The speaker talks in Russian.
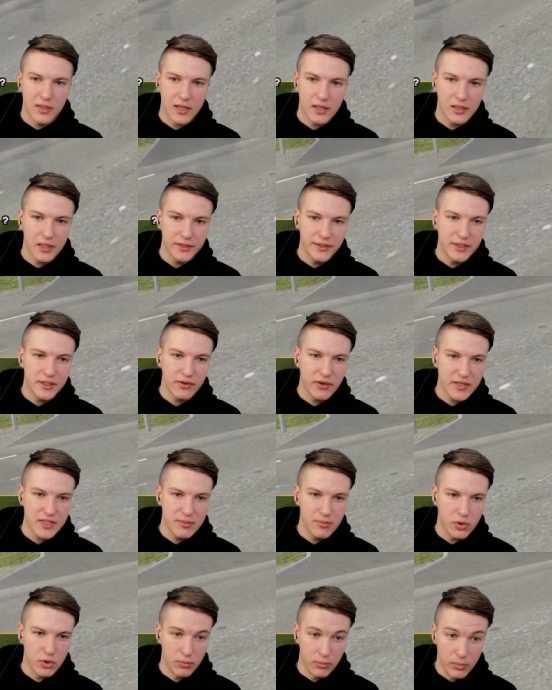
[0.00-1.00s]
Так, ладно,
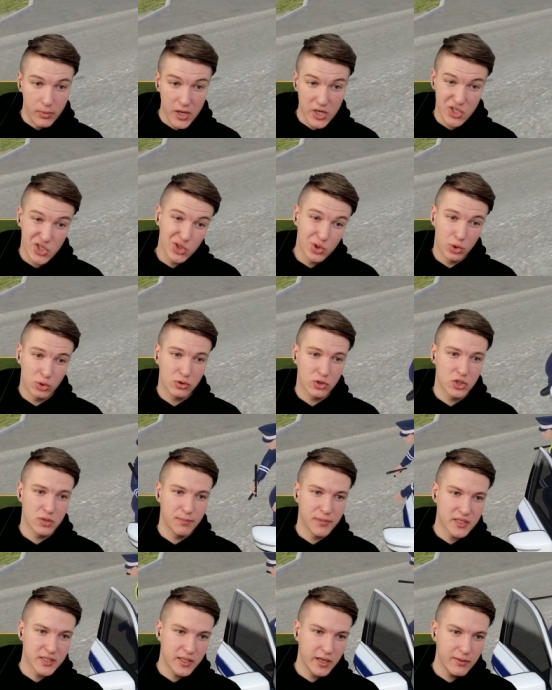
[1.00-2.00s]
давайте мою машину
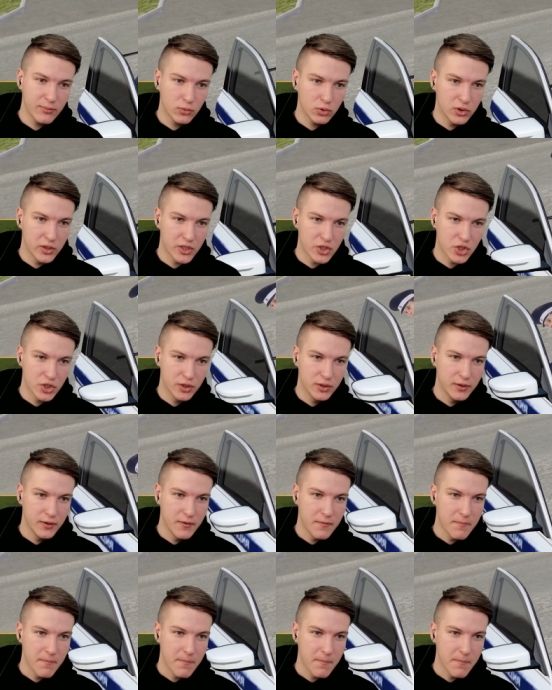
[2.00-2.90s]
тоже поставим туда же.